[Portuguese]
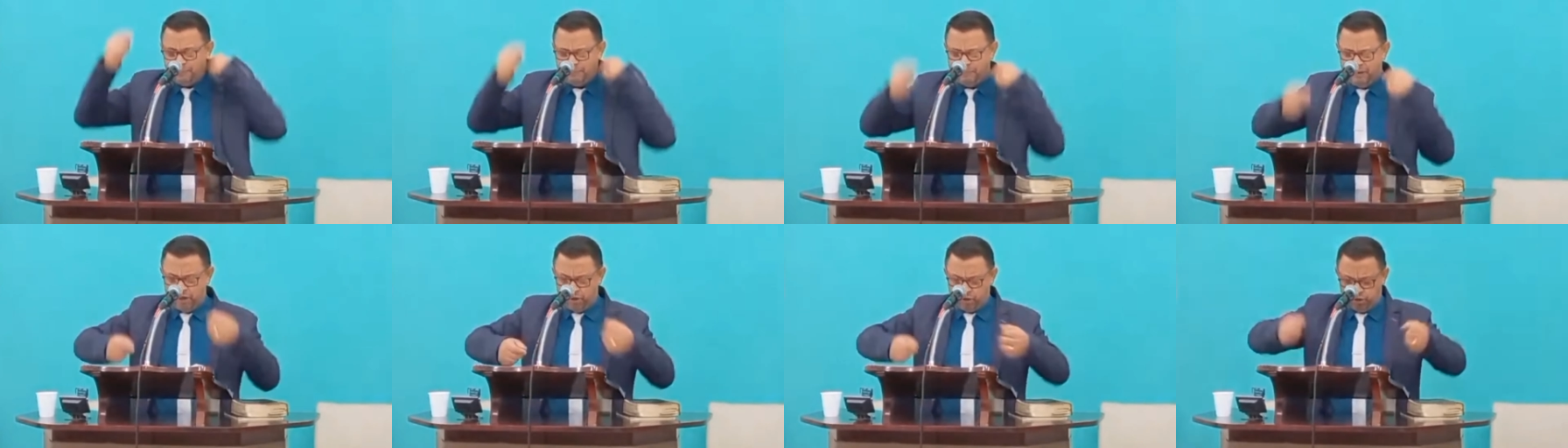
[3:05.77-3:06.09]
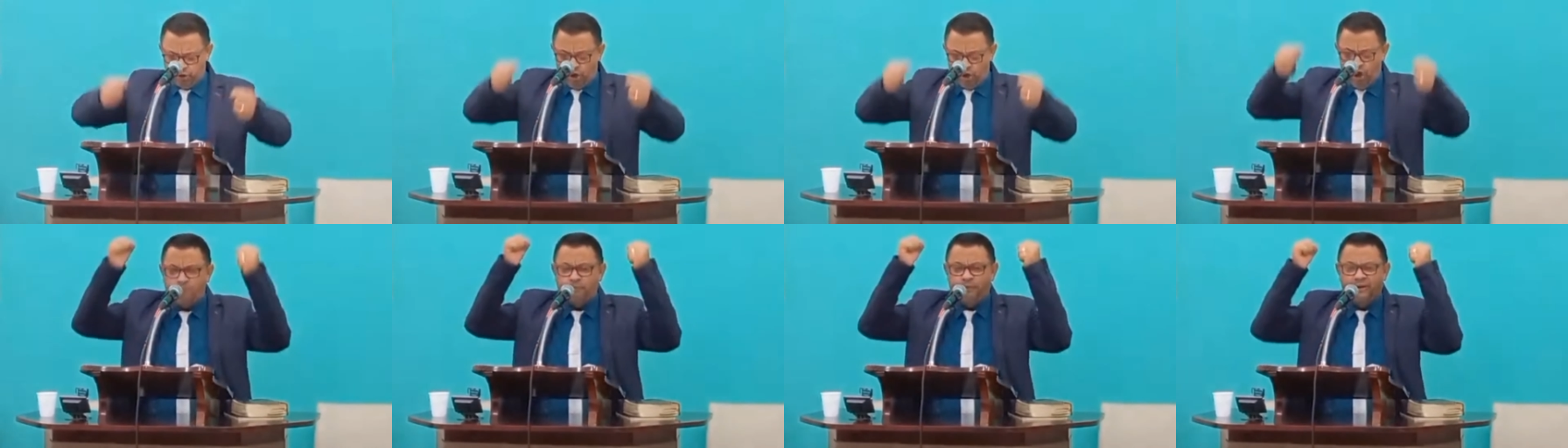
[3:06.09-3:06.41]

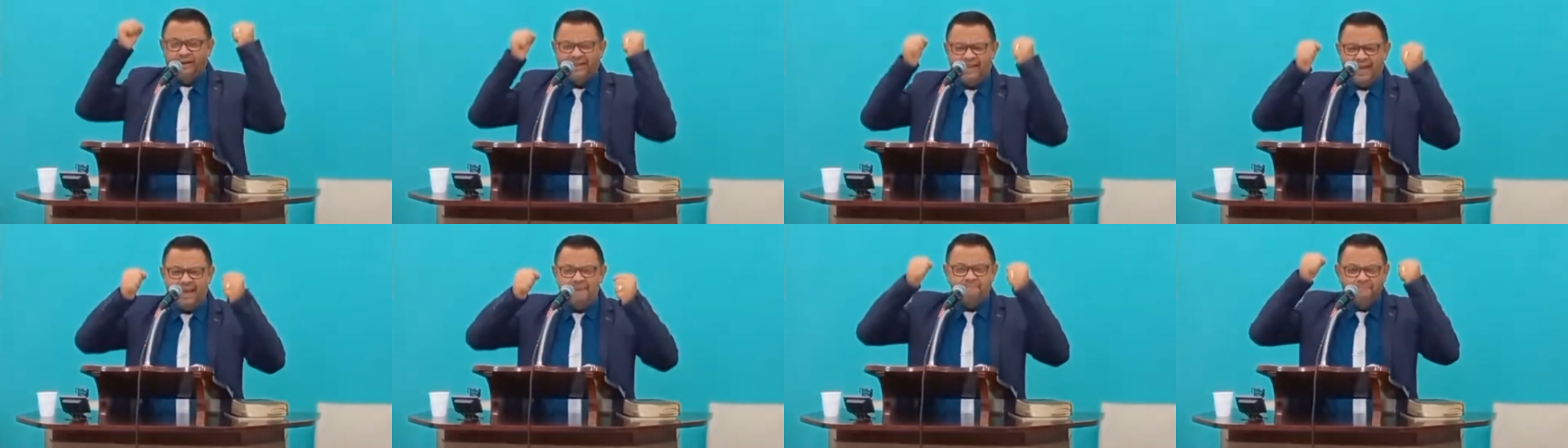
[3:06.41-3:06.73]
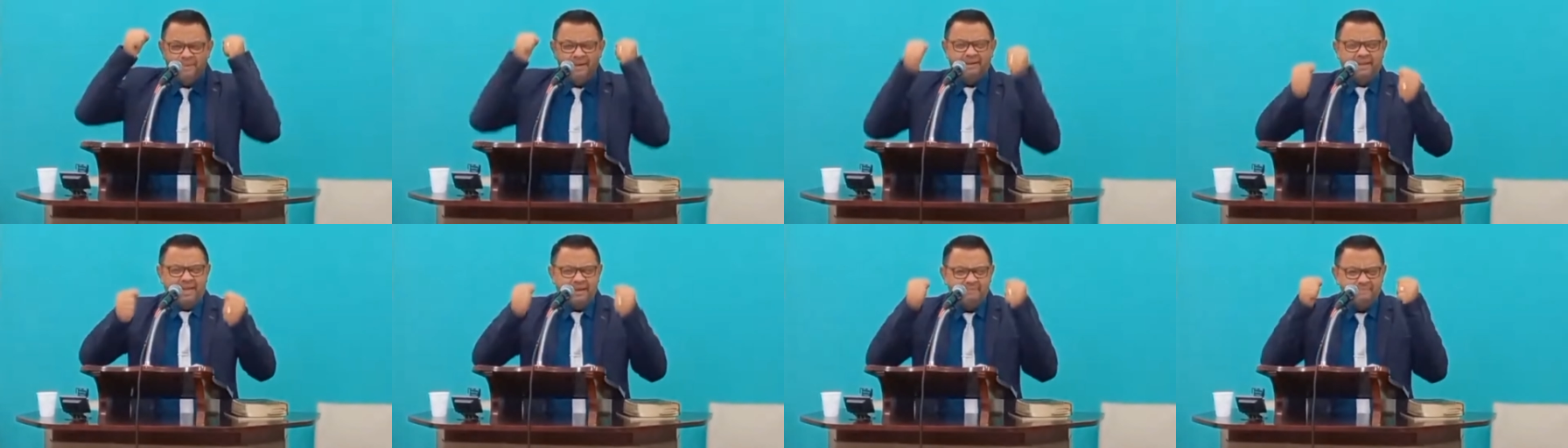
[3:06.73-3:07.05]
Perdoa porque é
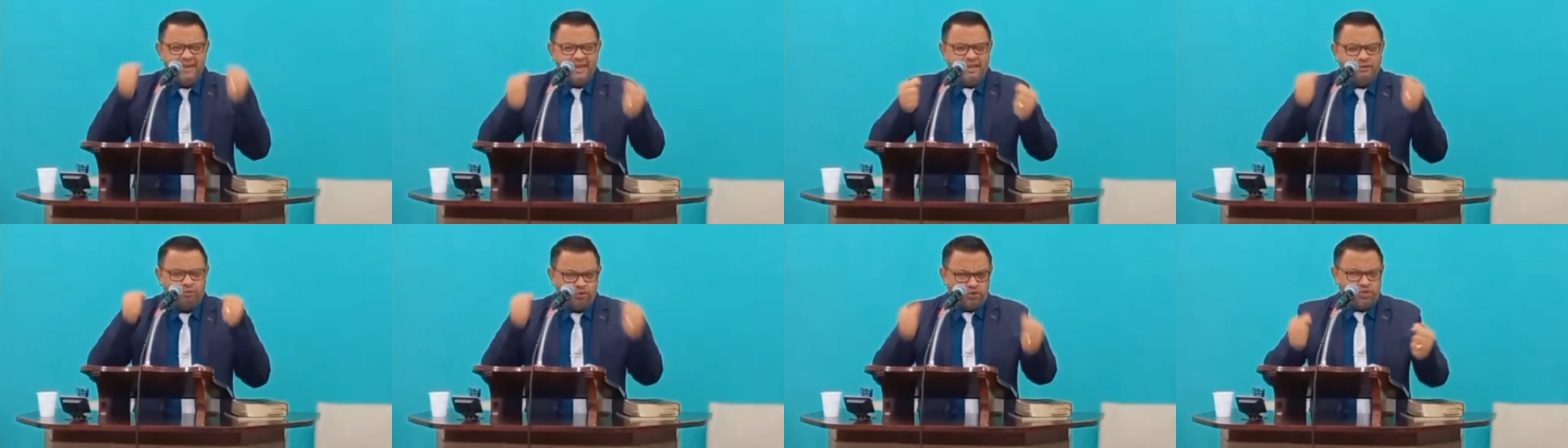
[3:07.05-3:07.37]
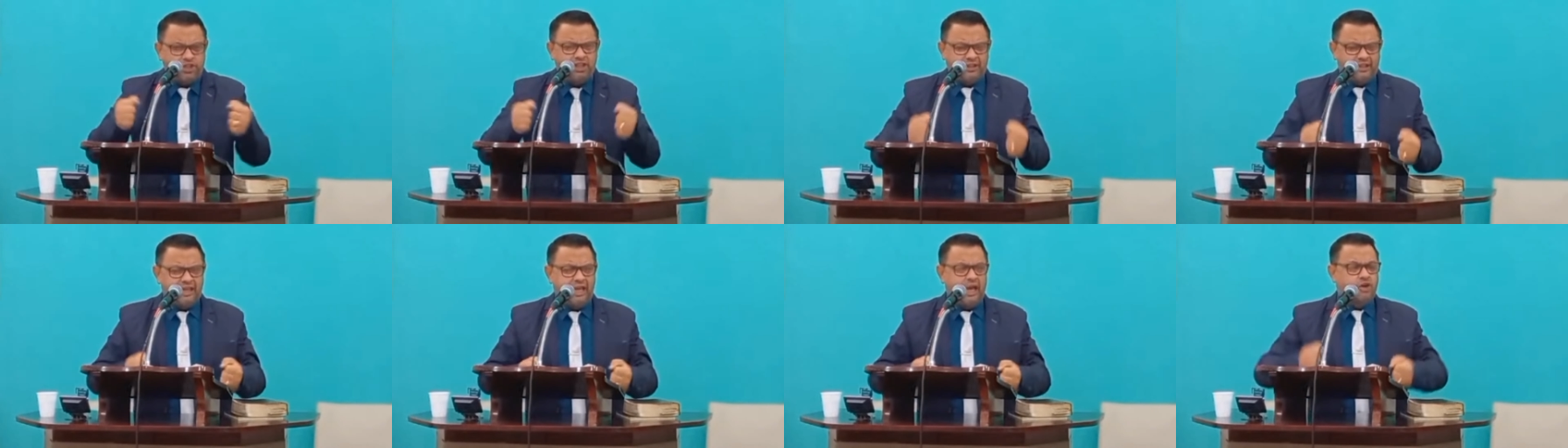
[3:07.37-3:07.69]
mandamento
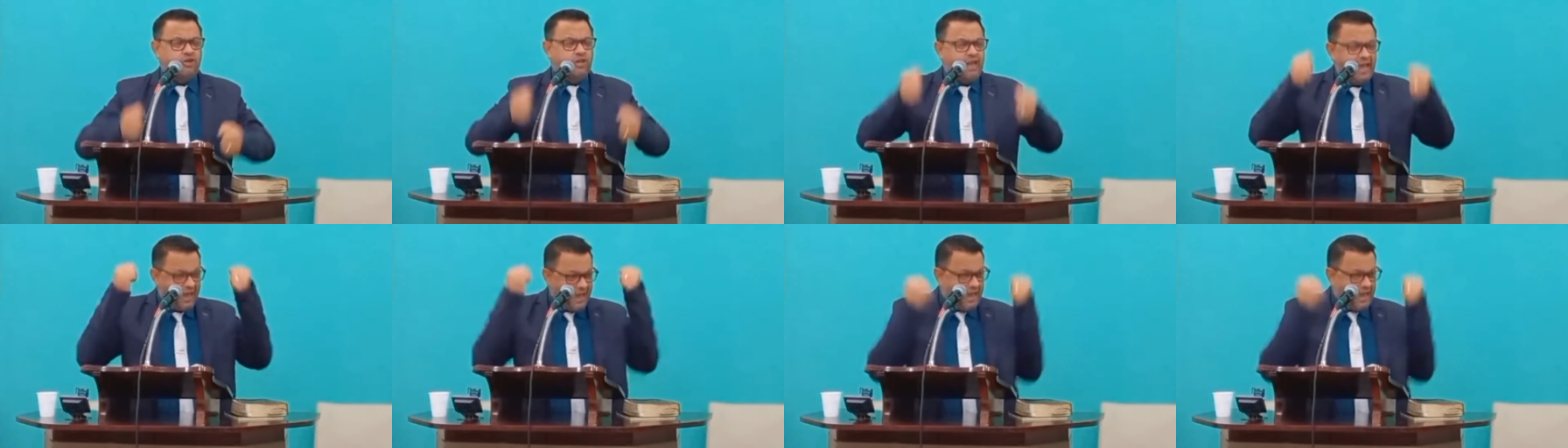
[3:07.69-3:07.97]
de Deus.